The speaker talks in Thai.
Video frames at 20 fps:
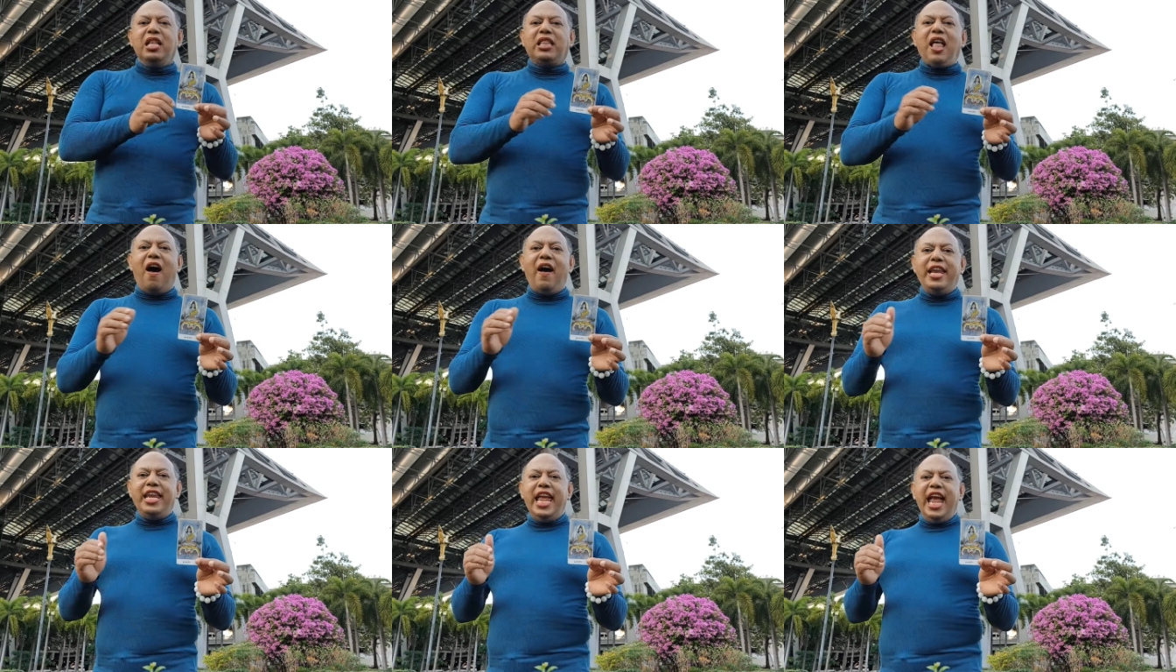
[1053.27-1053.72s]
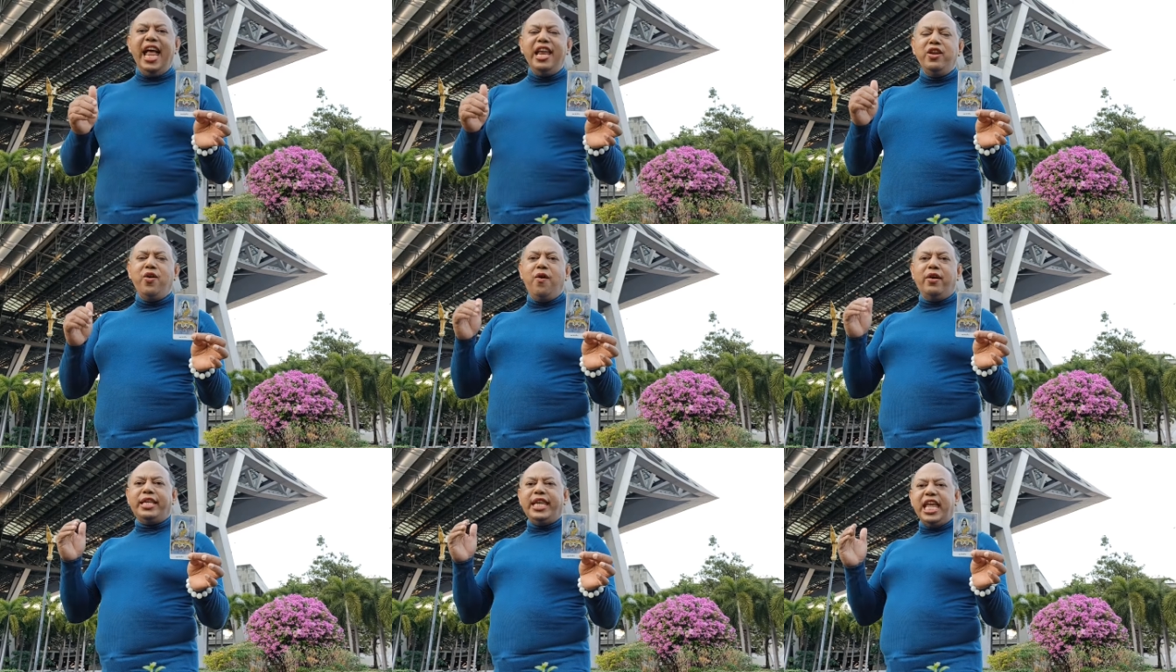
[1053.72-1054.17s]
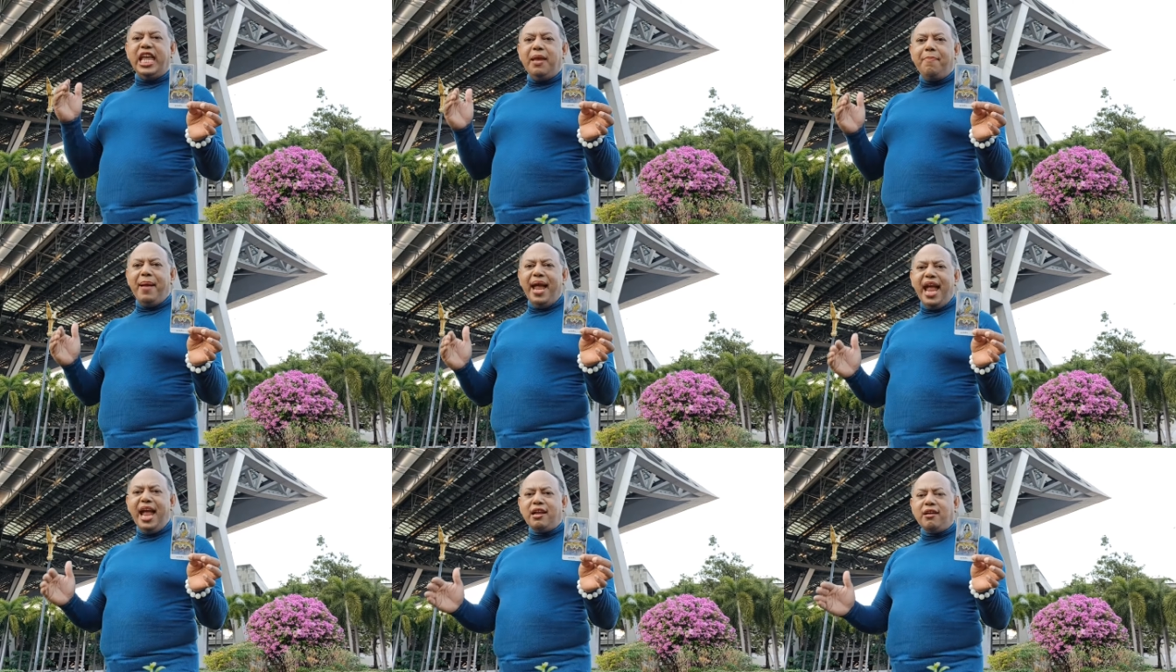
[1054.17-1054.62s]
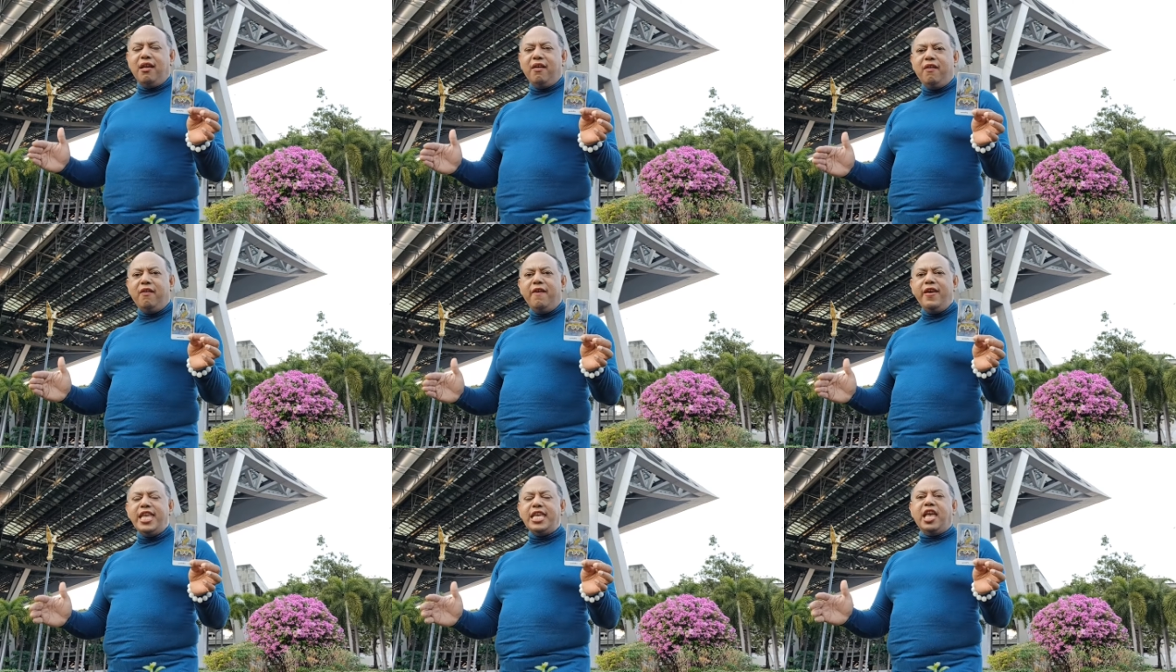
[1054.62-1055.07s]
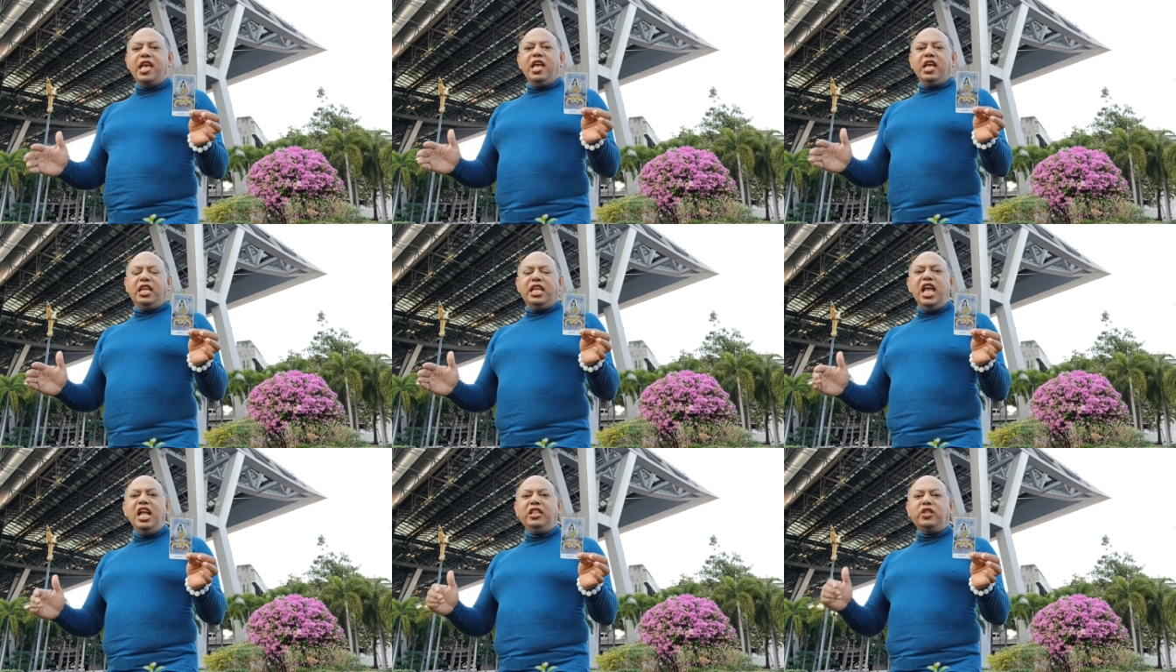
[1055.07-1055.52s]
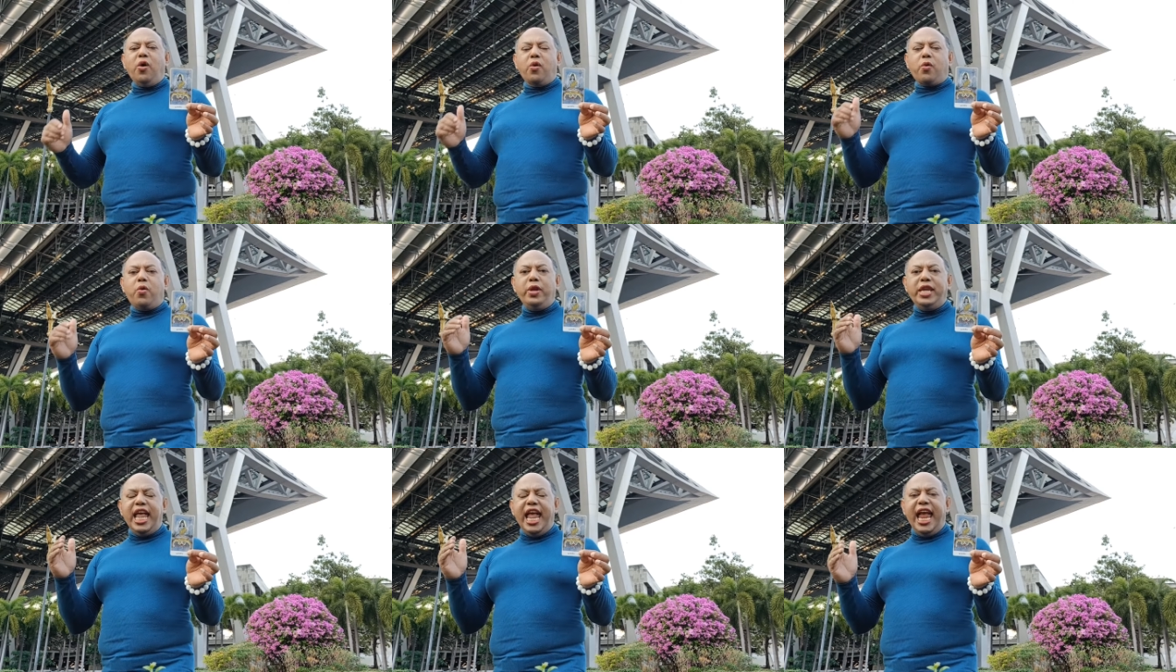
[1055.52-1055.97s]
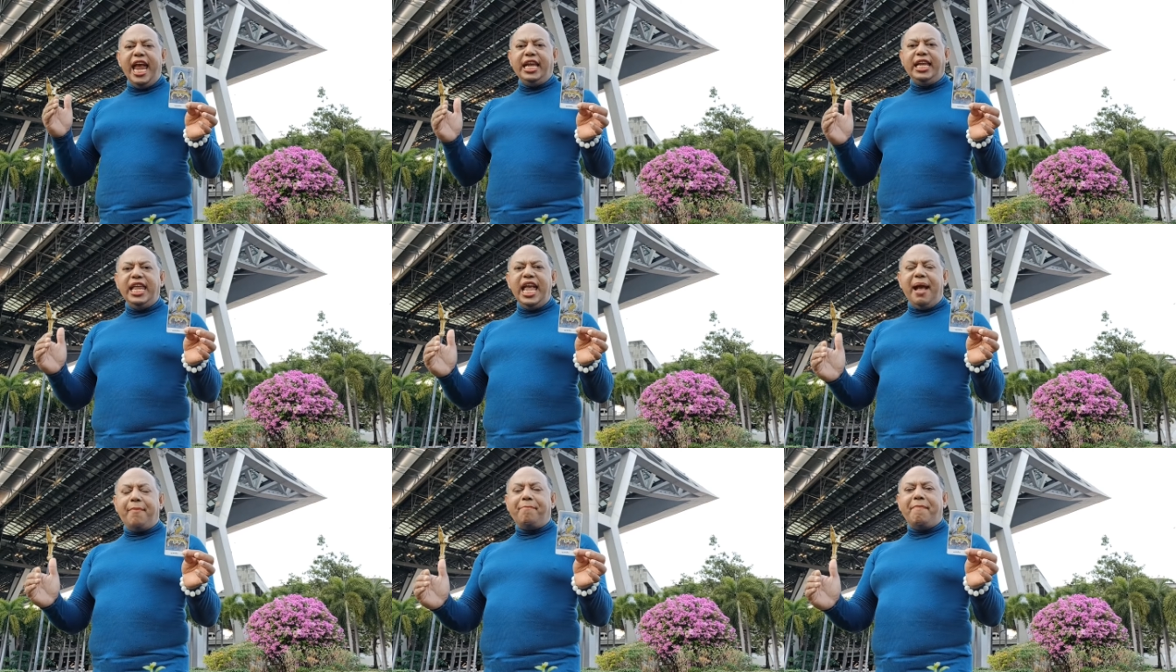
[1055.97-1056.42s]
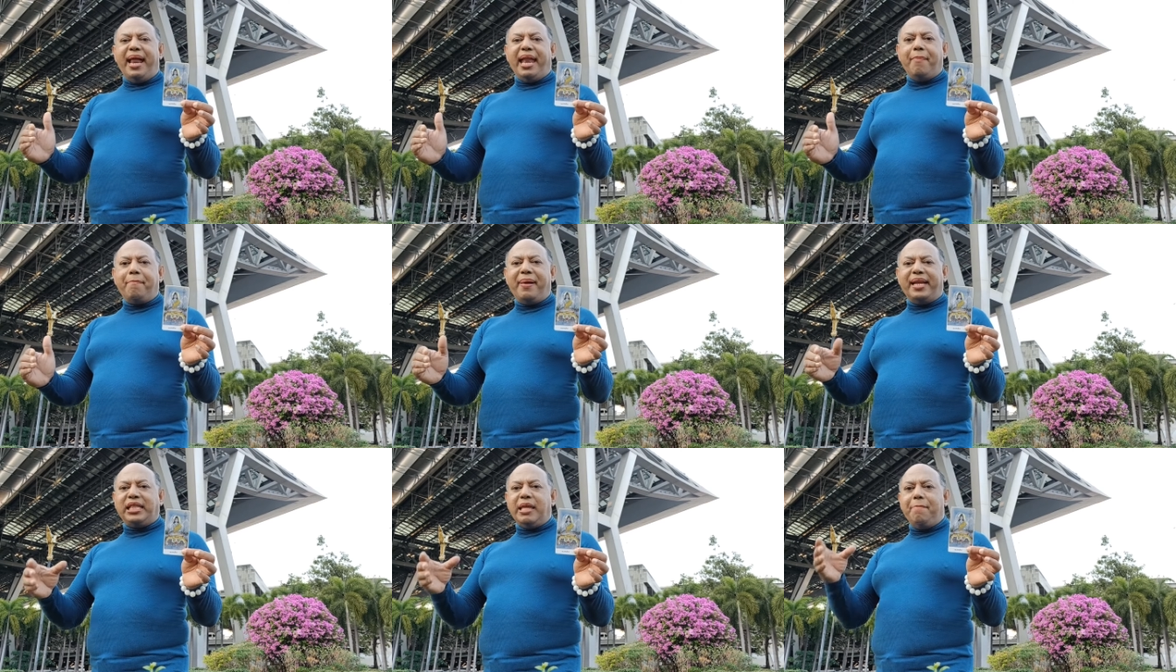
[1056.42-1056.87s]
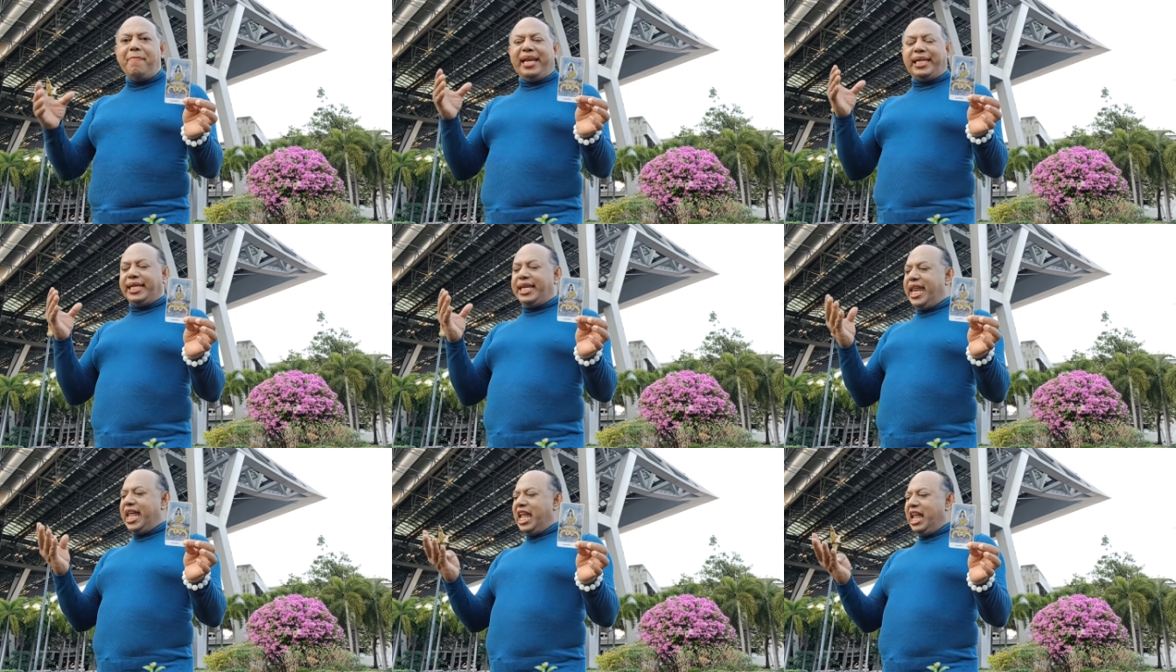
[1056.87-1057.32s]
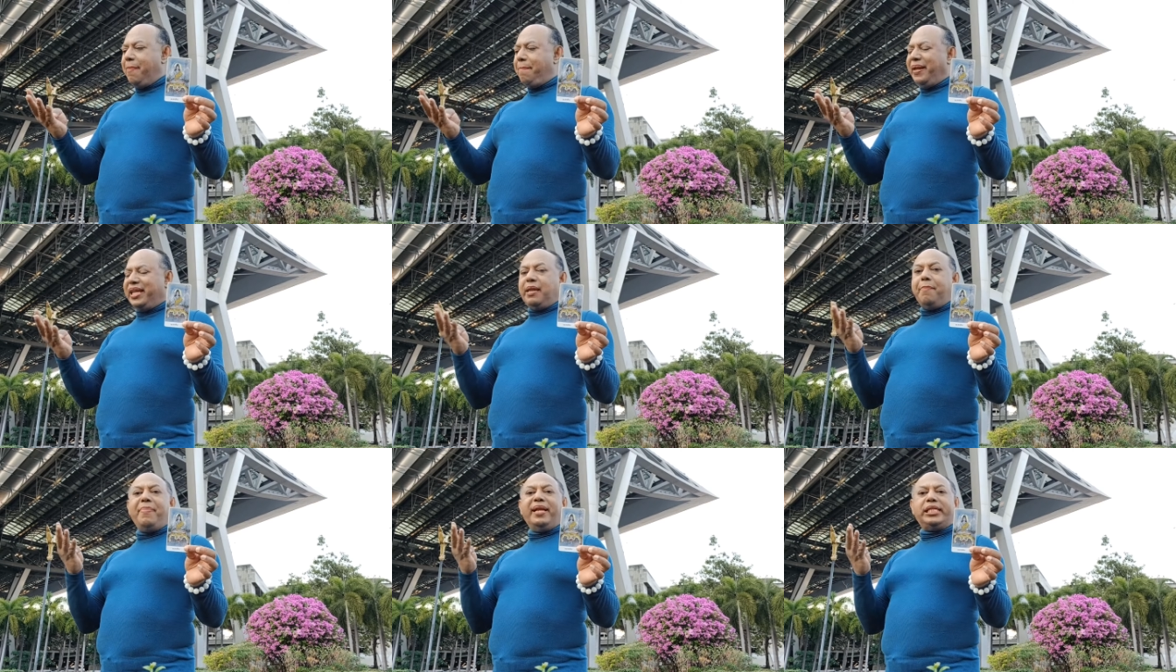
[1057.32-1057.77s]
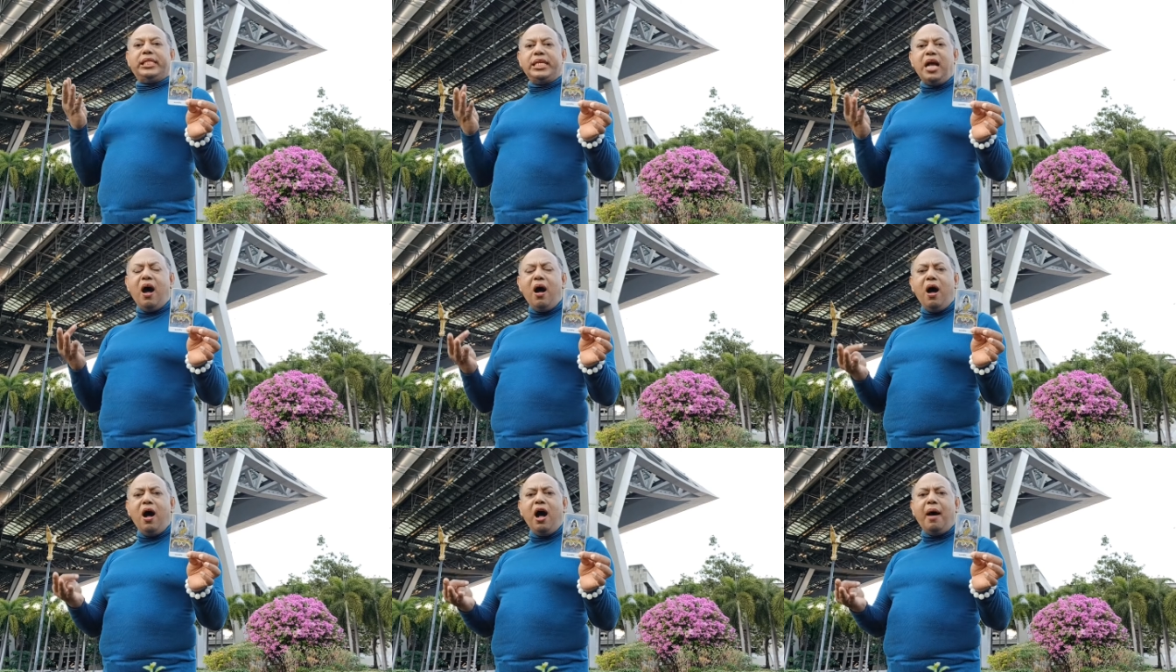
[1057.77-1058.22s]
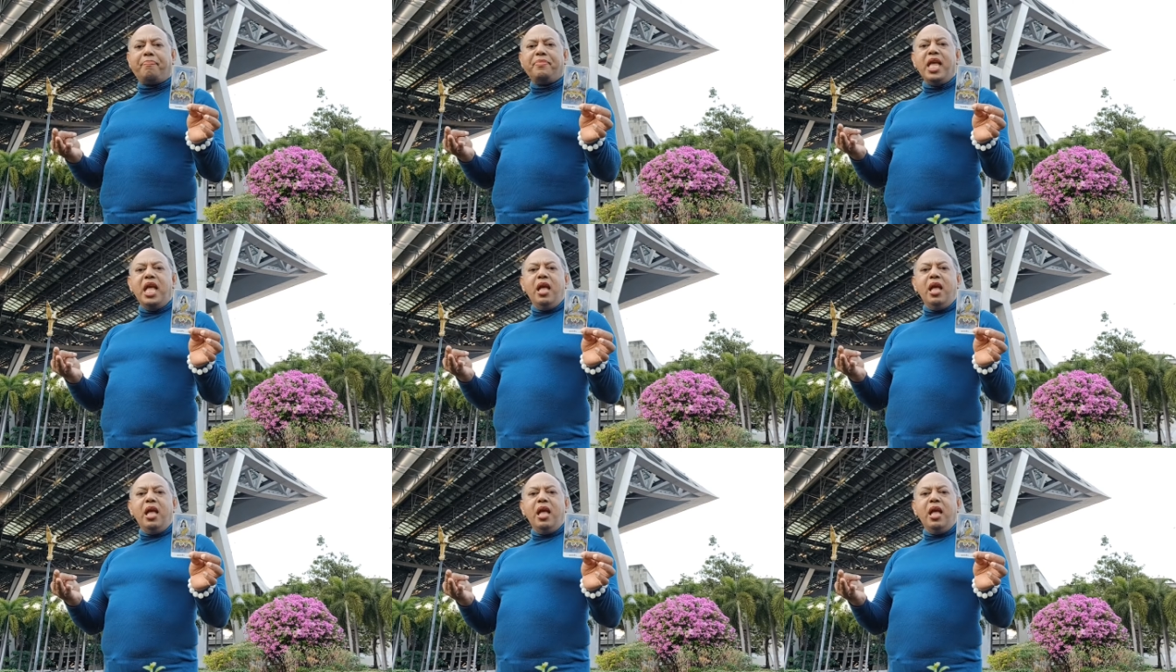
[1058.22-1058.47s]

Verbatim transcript: ตอนนี้ดวงดีมากเลย ยิ่งตัวคุณเองเนี่ยมันปฏิบัติดี ปฏิบัติชอบ